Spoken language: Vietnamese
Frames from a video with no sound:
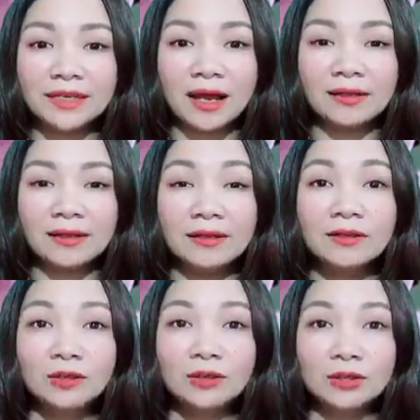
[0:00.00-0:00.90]
trên kênh
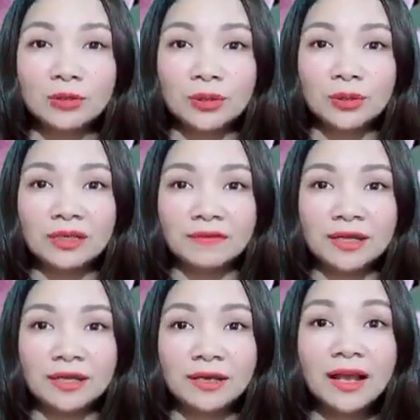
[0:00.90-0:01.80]
tướng số tử
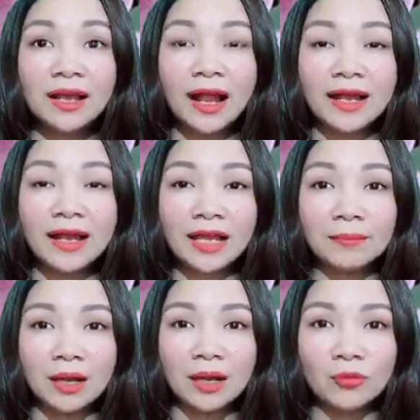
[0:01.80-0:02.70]
vi ngày
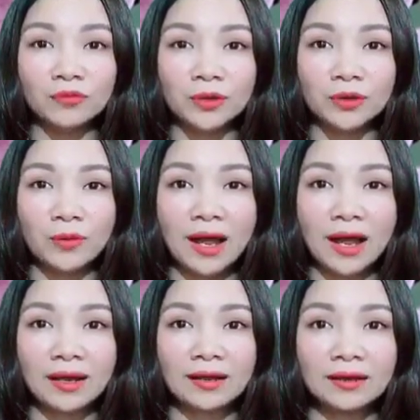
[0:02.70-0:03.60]
28 tháng 1 vừa
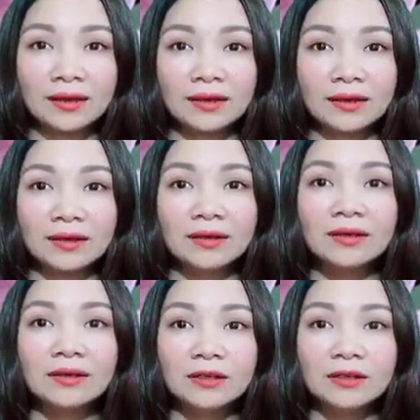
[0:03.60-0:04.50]
qua
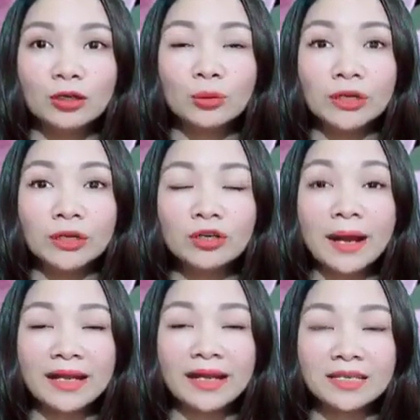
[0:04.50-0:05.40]
quý cô
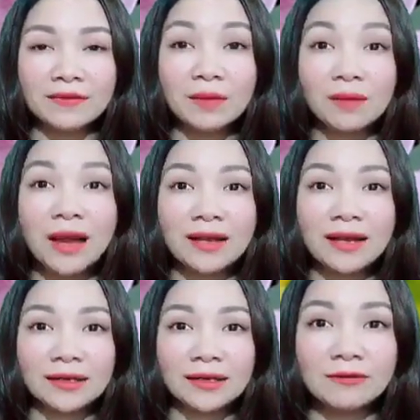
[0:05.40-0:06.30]
bác anh chị và các bạn
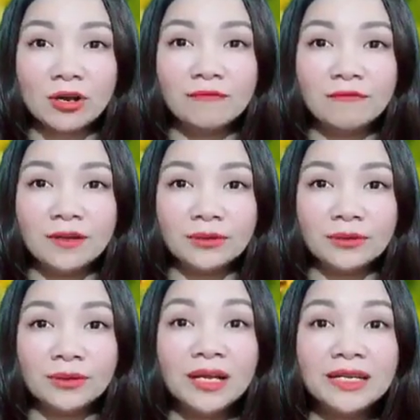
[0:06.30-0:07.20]
theo dõi
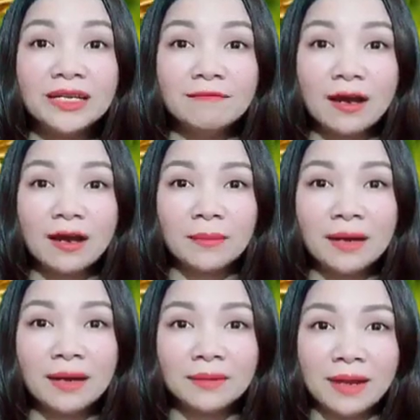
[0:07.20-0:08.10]
video nhìn vào
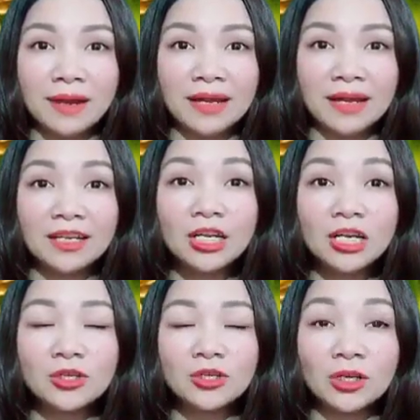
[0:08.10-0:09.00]
15 điểm này
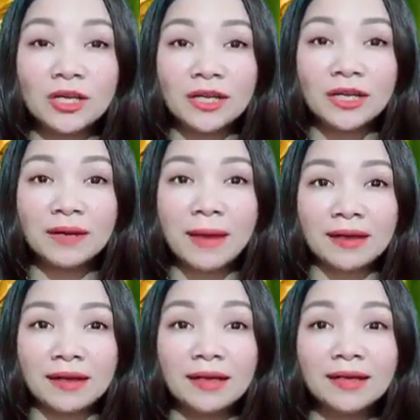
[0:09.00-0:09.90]
để chọn người kết
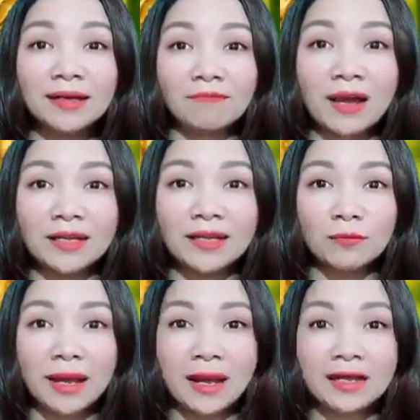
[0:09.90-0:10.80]
bạn gặp vạn
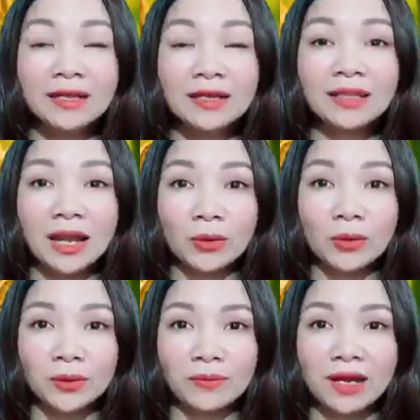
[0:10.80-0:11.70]
điều may tài
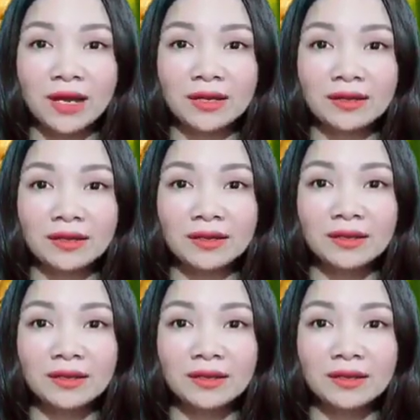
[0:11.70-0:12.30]
lộc đong đầy.